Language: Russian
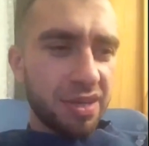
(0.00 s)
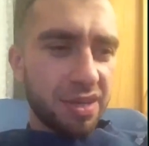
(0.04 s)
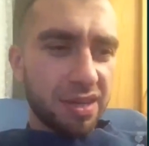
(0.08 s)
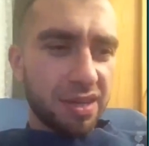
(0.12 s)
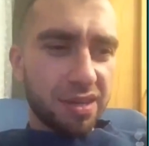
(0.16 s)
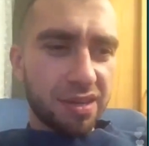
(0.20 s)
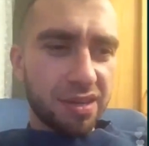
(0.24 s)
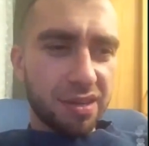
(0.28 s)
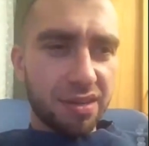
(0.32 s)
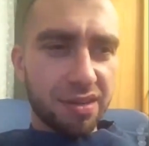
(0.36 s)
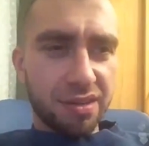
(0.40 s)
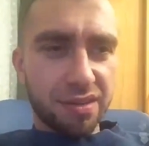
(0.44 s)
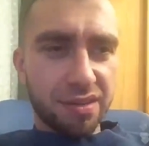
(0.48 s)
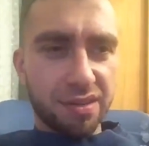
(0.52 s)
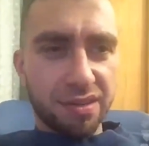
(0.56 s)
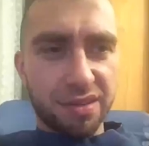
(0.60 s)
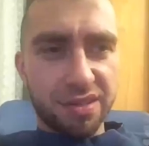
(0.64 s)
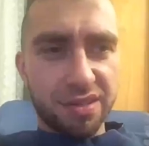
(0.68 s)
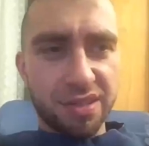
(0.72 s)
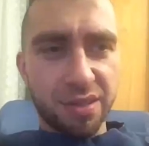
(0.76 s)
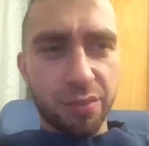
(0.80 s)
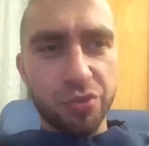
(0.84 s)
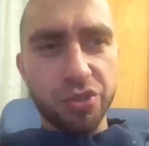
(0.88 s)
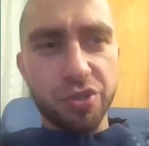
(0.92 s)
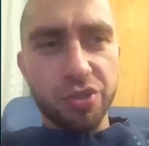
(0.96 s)
э, к
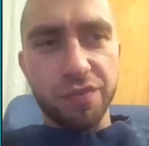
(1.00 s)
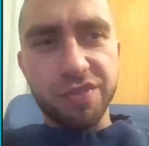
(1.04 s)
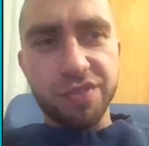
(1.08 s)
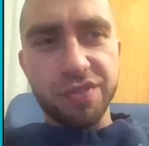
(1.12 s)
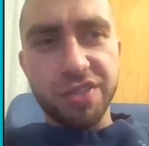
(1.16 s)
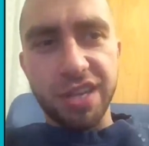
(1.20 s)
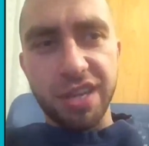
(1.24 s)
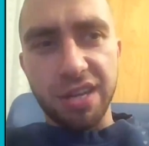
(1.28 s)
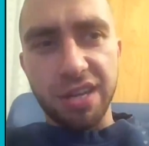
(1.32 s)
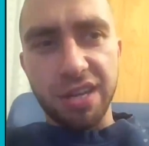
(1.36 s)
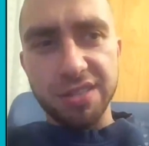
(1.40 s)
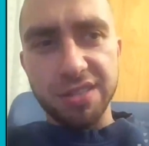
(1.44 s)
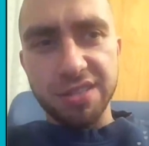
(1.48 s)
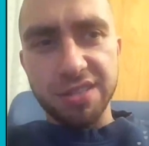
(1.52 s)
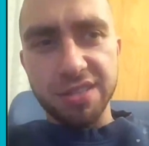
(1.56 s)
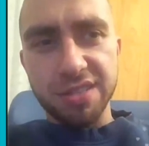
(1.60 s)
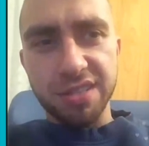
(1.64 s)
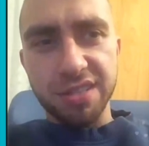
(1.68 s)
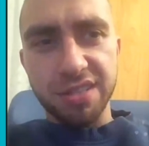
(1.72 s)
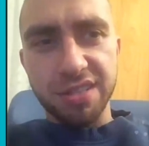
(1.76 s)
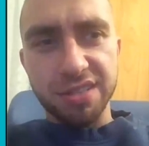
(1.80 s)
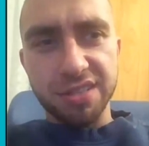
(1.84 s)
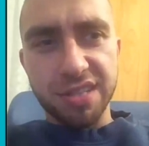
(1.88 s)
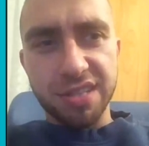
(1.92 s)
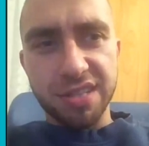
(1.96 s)
тому, чтобы все релизы
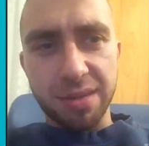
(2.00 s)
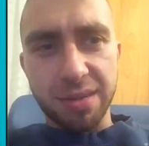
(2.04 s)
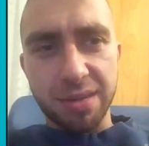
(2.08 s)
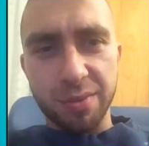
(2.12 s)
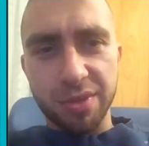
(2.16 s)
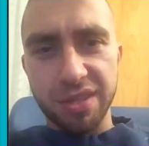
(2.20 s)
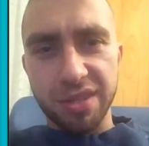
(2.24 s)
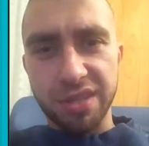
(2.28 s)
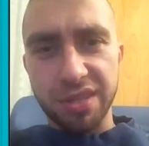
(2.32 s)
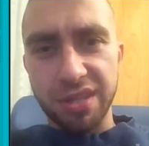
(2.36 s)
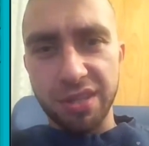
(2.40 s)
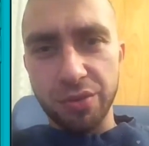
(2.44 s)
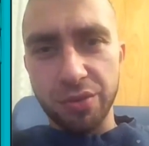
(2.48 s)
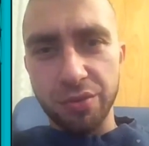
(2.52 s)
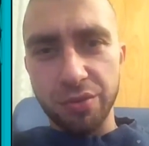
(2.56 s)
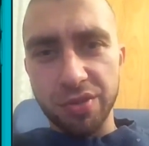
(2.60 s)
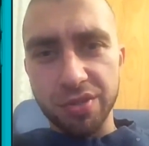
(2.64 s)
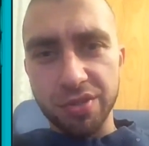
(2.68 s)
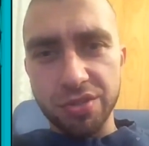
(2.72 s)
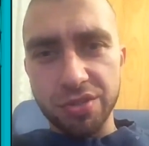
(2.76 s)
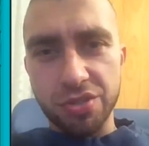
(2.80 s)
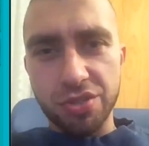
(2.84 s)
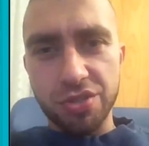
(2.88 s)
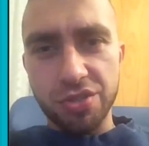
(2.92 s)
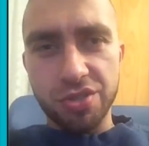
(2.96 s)
сделать грамотно, и у
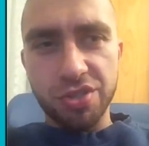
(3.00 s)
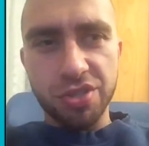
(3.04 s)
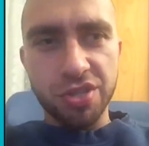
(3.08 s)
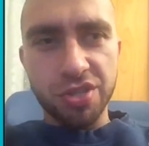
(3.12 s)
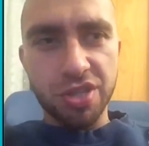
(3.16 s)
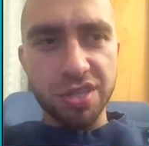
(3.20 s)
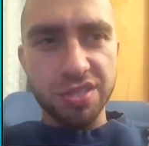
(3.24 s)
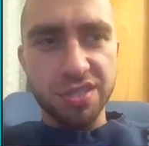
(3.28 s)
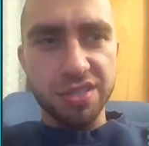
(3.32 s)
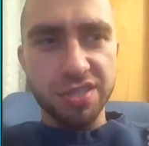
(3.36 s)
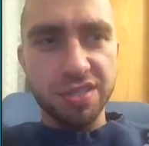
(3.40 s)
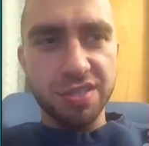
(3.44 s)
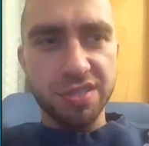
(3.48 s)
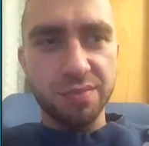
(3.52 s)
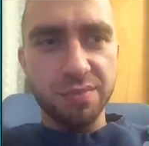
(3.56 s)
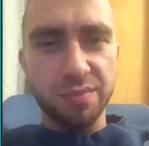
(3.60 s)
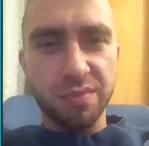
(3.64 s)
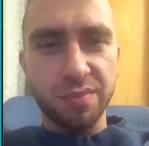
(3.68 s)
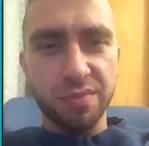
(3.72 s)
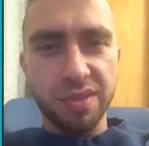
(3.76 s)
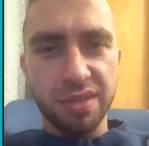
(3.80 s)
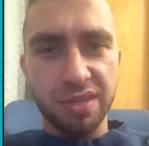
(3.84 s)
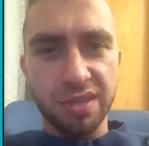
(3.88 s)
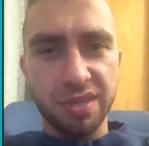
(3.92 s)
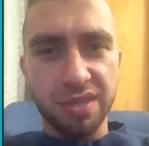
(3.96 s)
нас сейчас
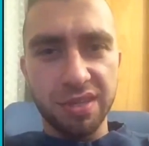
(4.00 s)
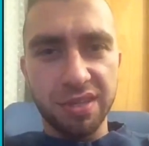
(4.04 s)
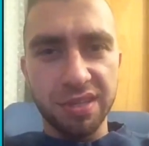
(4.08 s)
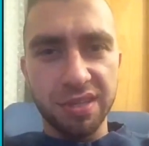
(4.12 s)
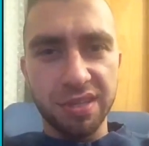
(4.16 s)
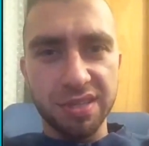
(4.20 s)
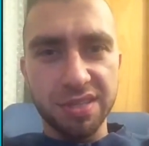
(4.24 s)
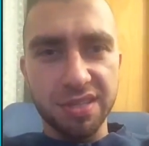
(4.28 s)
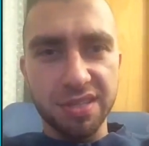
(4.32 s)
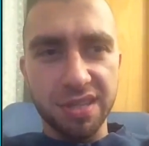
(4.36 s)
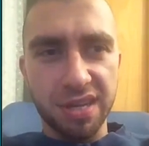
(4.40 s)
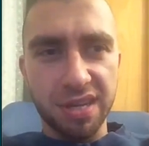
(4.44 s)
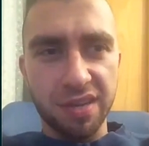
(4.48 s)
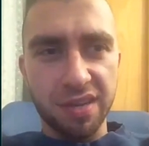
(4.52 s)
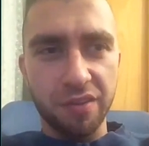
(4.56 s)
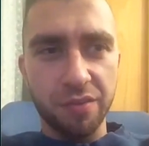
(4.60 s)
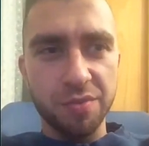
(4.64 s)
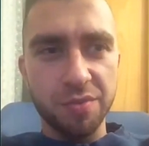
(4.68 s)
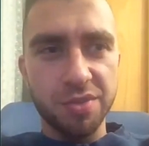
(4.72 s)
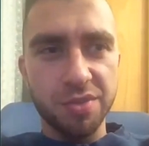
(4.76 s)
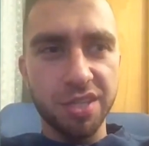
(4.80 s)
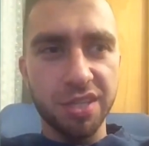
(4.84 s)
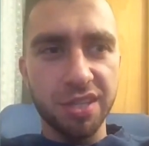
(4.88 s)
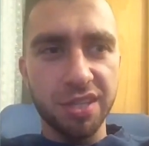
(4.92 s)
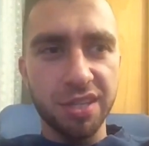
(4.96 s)
мы
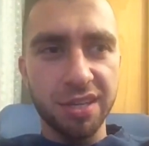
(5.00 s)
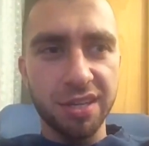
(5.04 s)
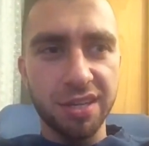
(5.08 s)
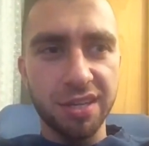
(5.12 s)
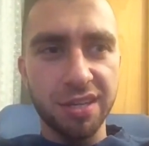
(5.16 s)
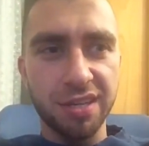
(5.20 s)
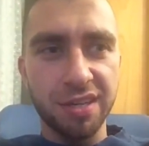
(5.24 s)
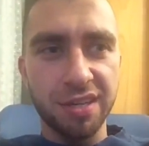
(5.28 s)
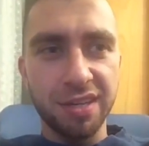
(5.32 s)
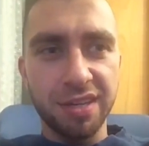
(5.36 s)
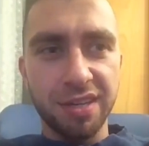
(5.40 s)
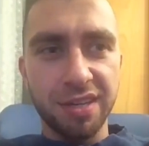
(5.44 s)
настраиваемся на